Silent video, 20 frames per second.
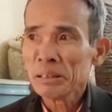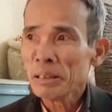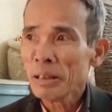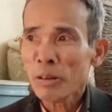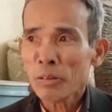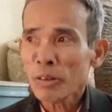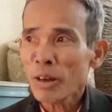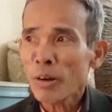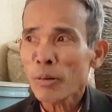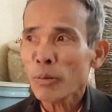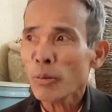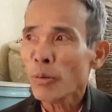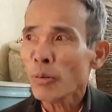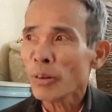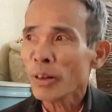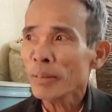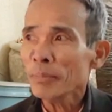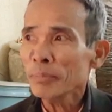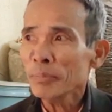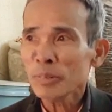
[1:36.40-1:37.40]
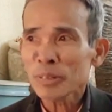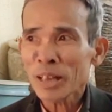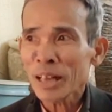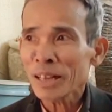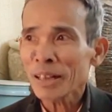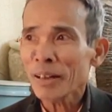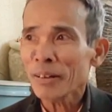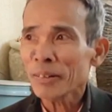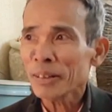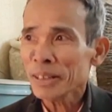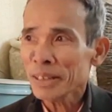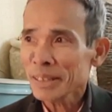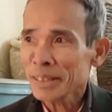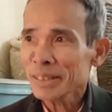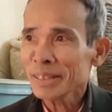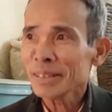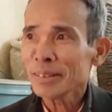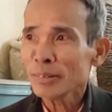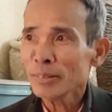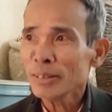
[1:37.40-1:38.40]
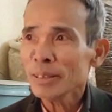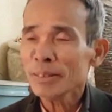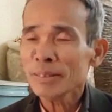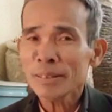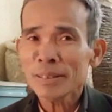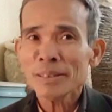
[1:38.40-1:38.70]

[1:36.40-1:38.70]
đầu đau cổ lắm vâng. tháng đầu đấy sau khi